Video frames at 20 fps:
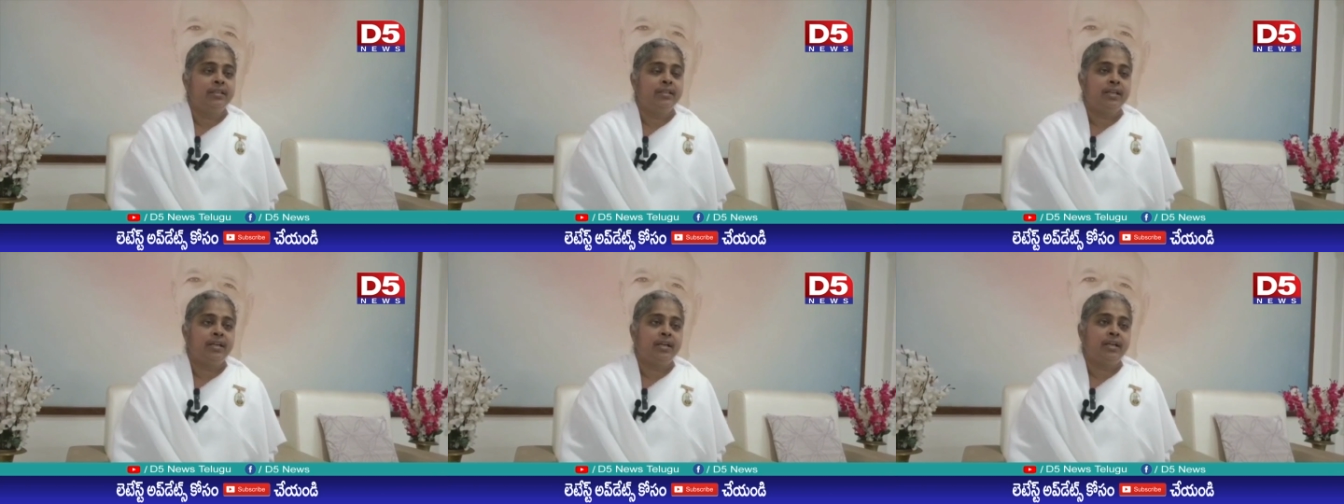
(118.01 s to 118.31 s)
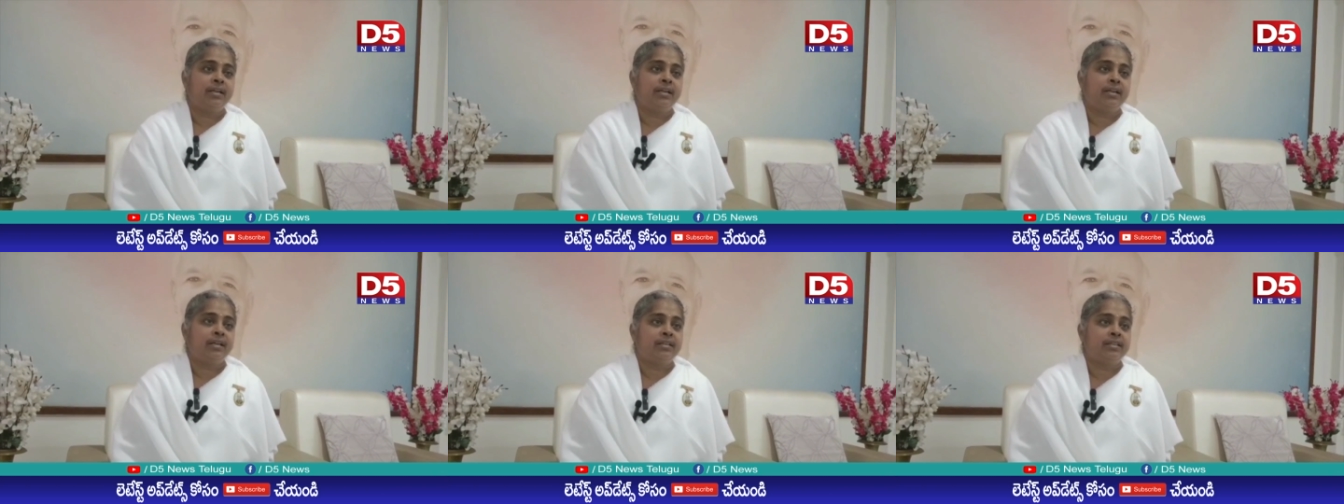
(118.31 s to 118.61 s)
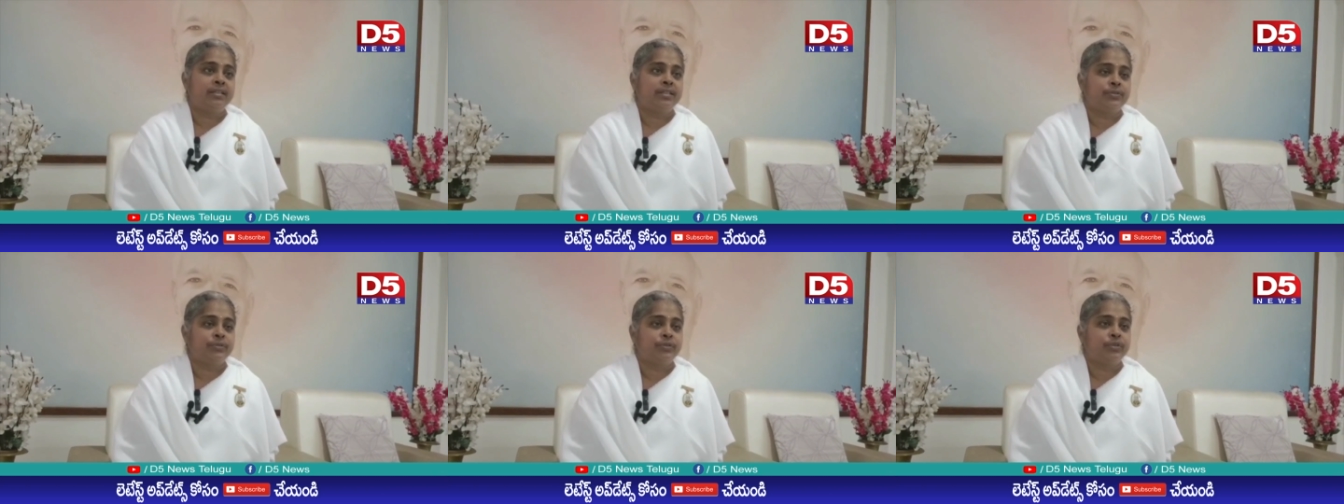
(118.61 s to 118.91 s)
నిరాకార
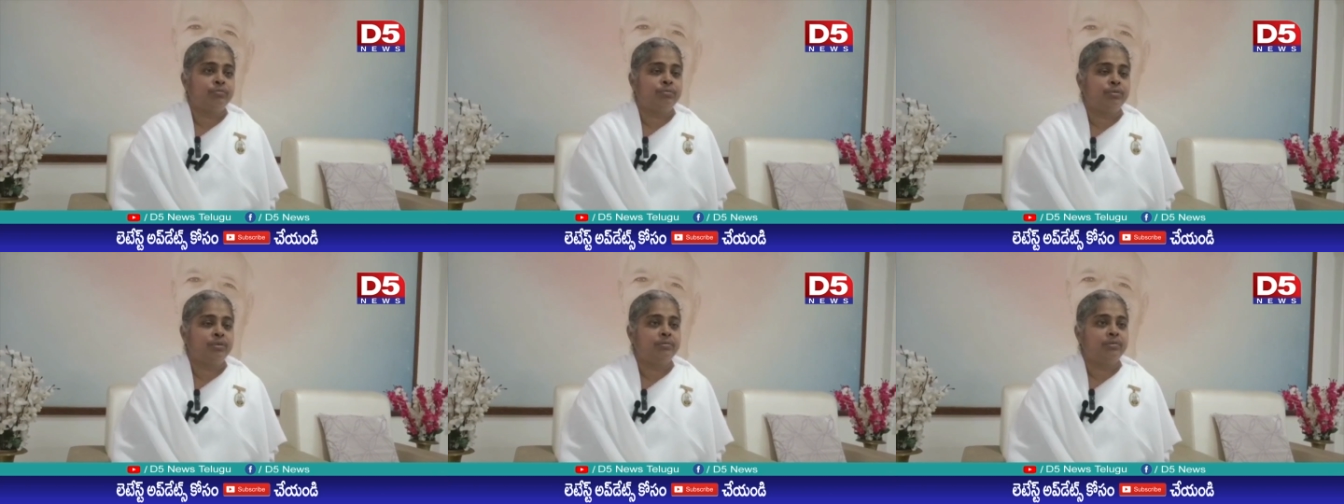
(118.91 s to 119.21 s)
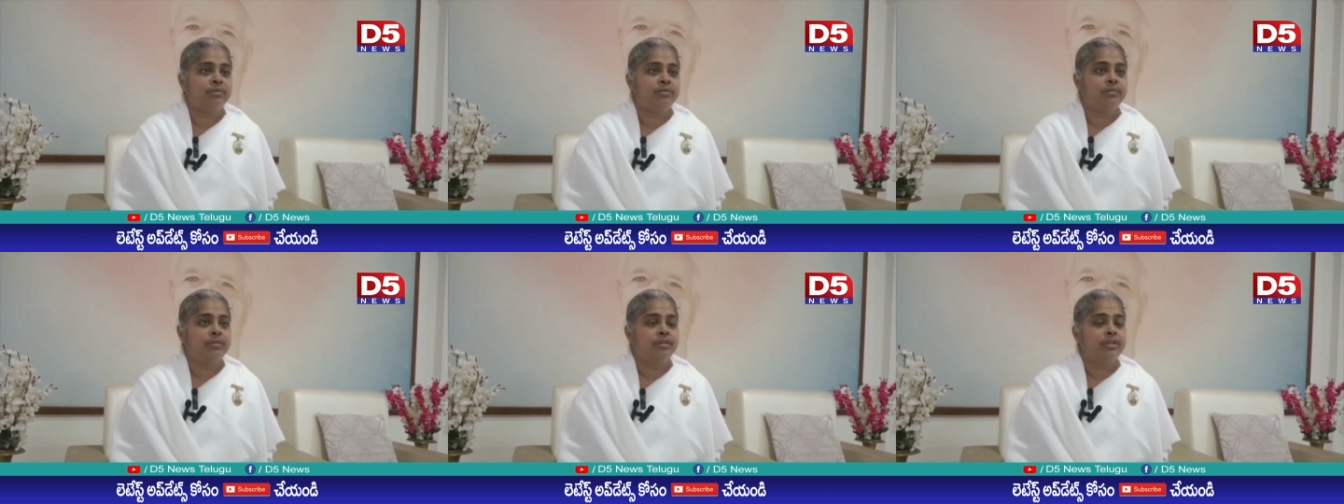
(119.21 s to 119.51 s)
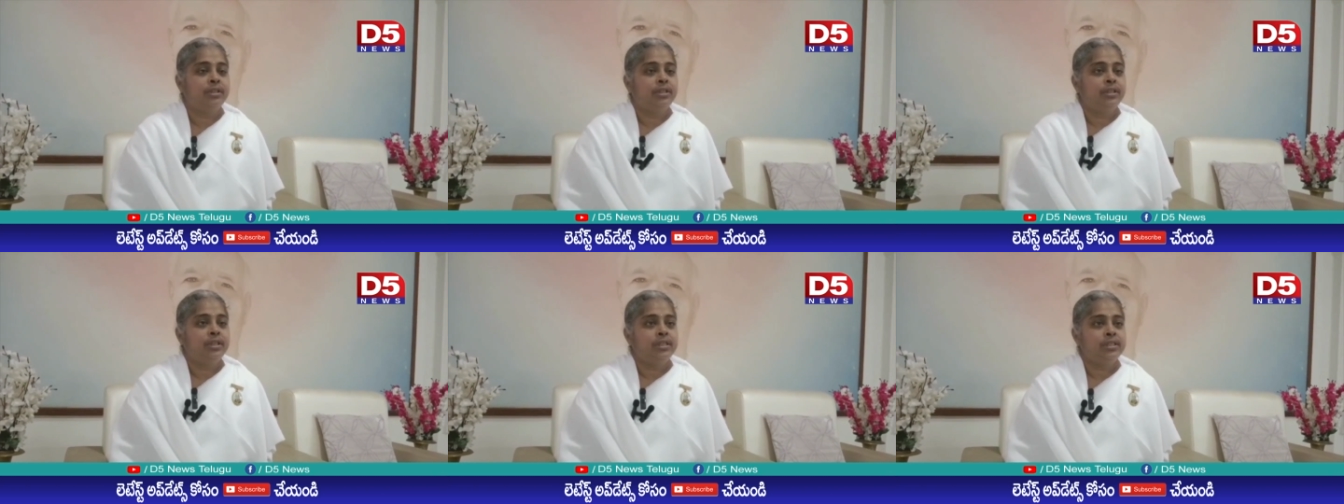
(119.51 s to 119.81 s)
స్వరూపము
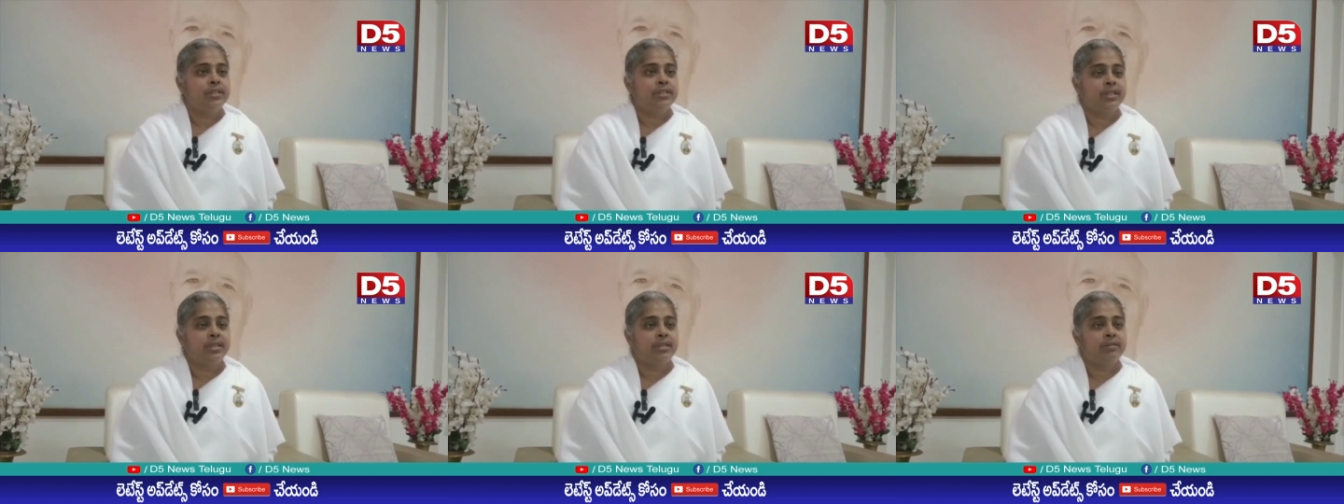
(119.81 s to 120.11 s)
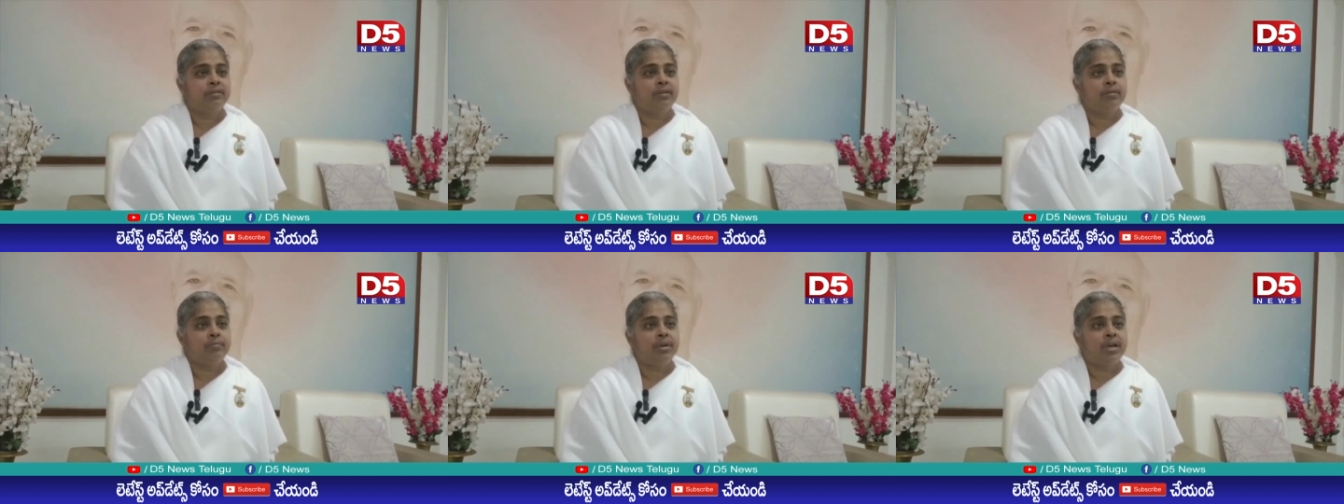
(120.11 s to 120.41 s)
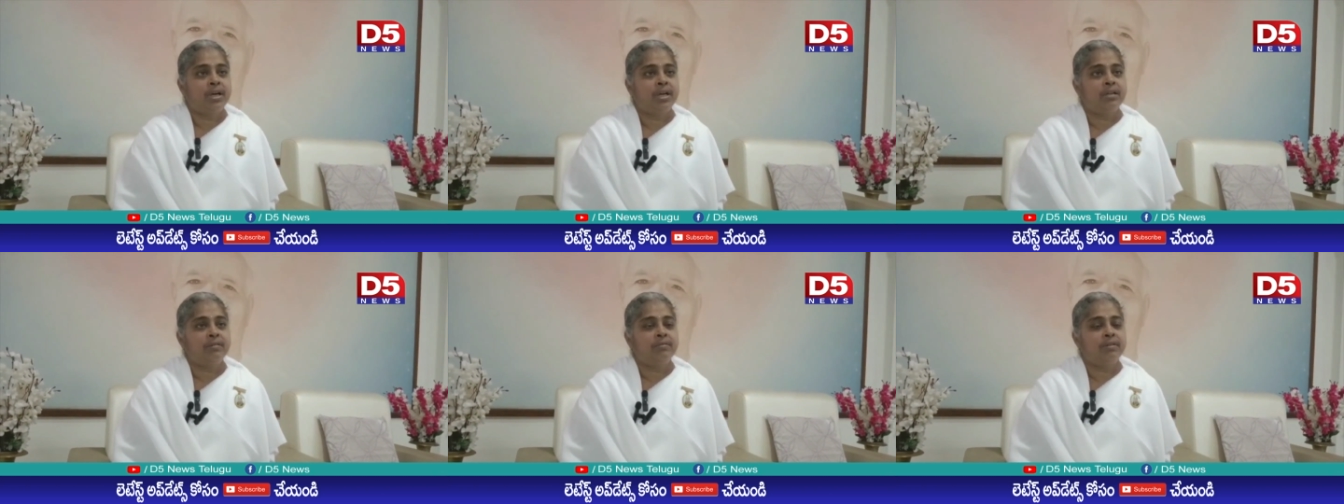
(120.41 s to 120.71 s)
సర్వ
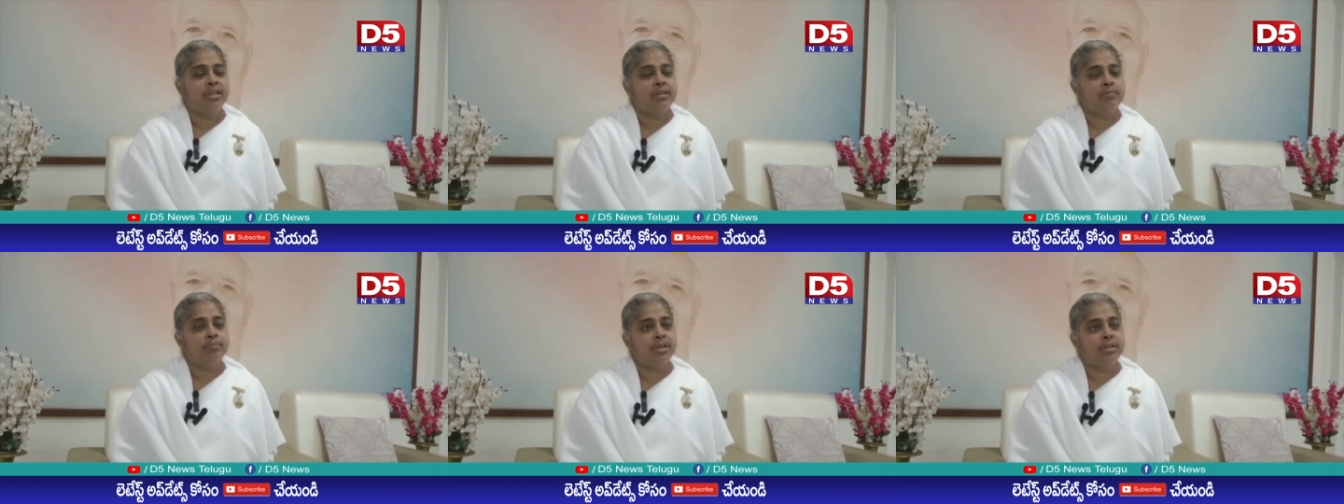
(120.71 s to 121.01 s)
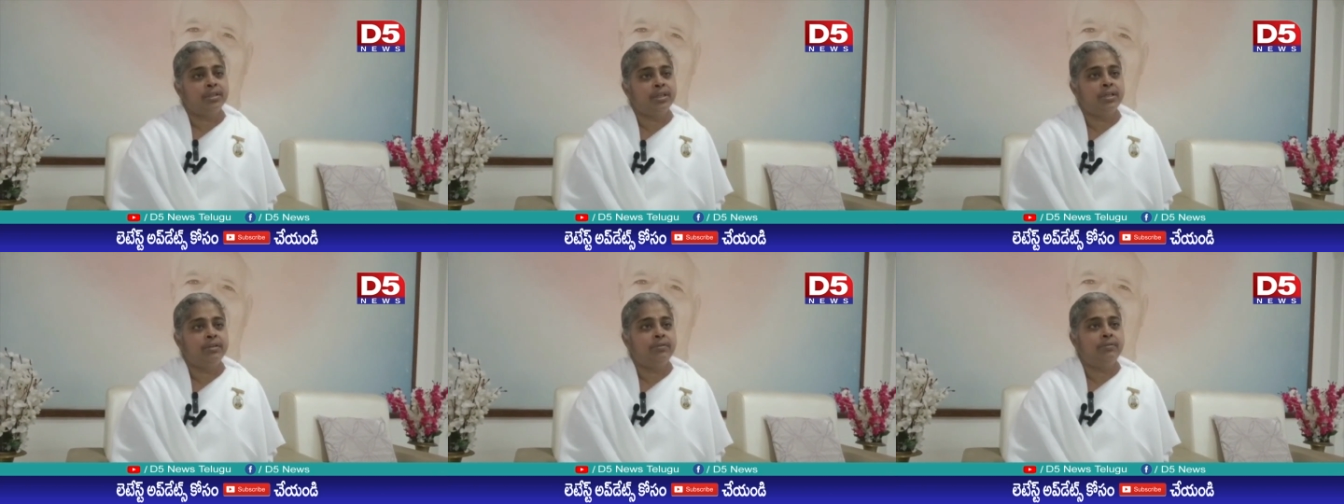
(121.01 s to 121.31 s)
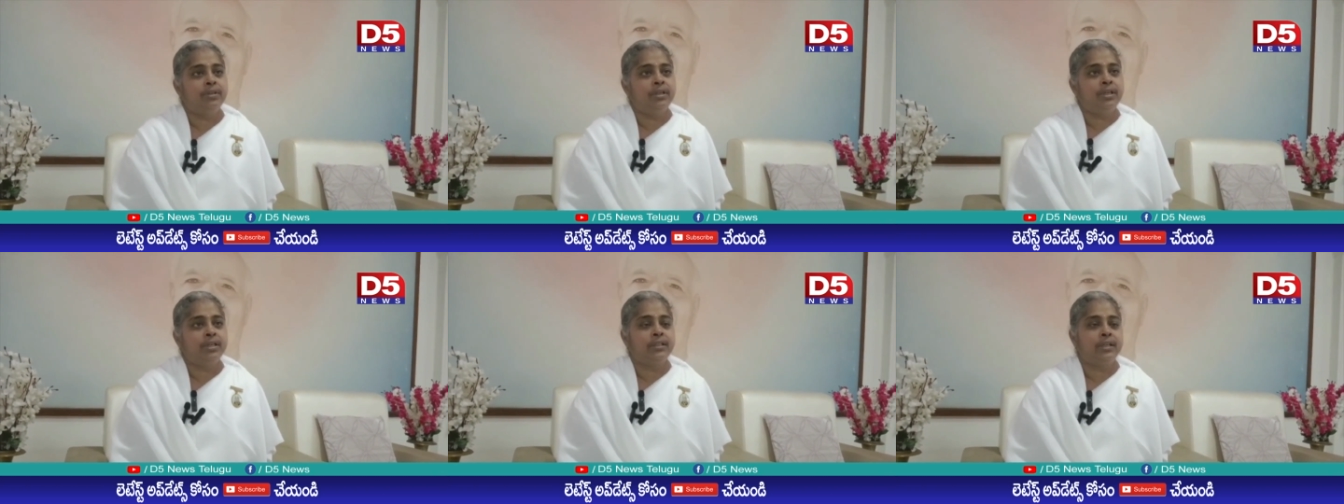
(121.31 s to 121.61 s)
మానవాత్మలకి
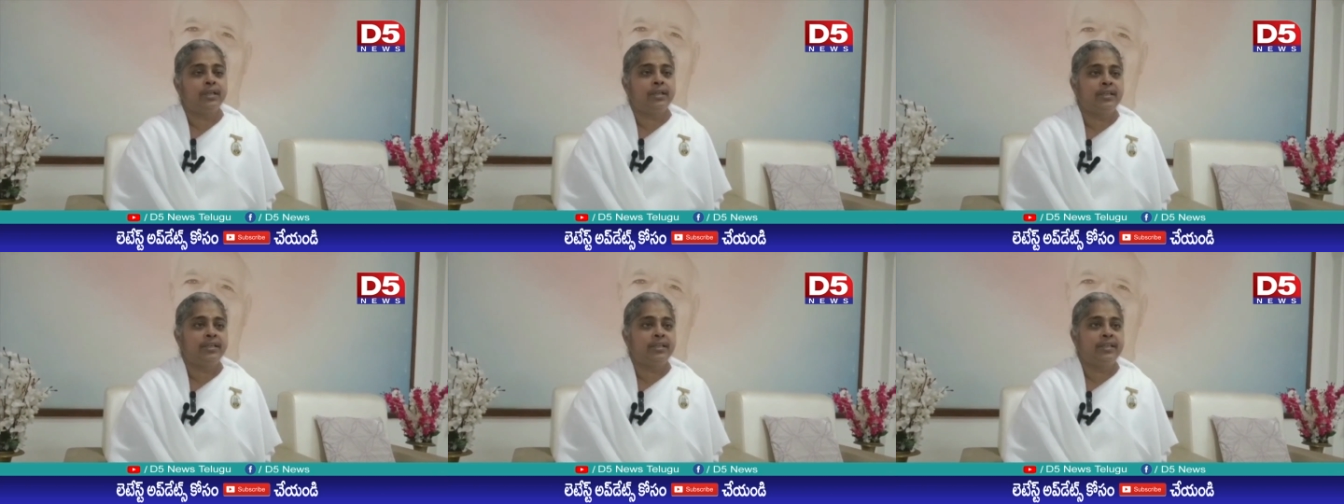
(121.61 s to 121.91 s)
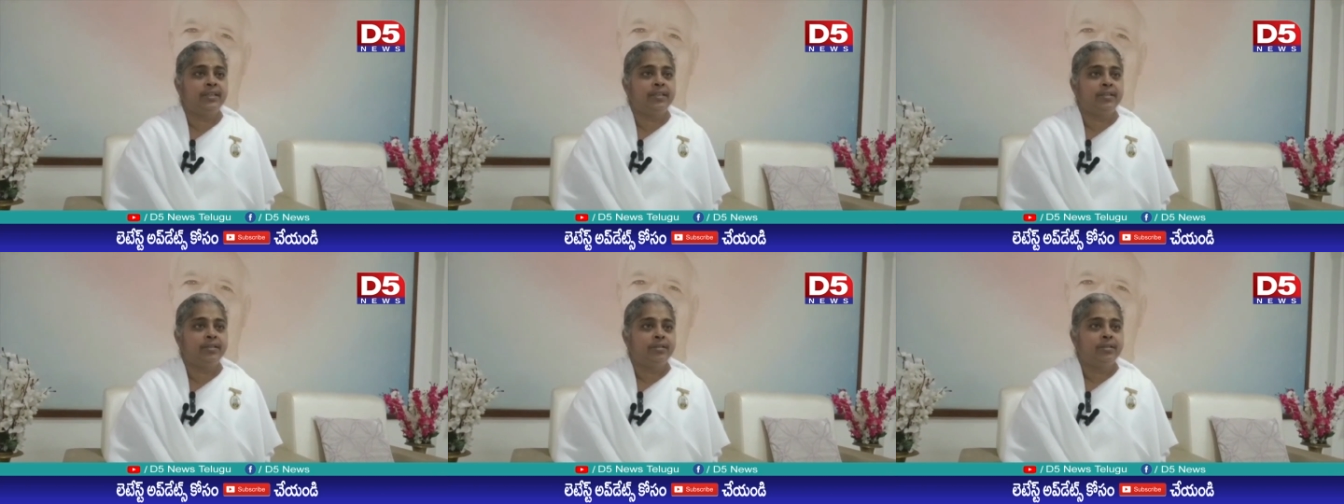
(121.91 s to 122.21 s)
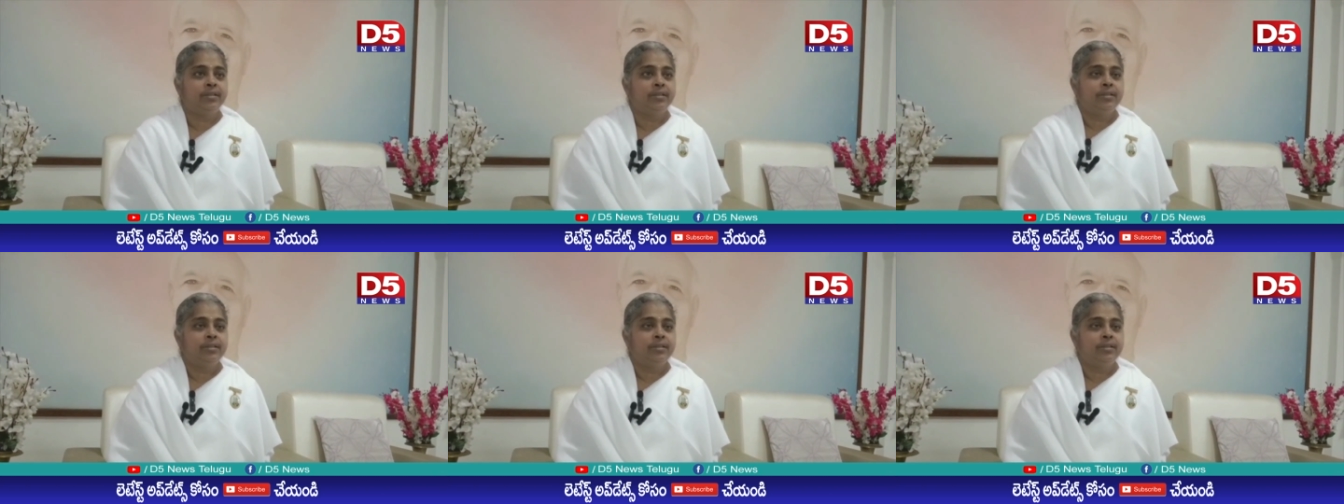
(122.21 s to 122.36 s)
కూడా తండ్రి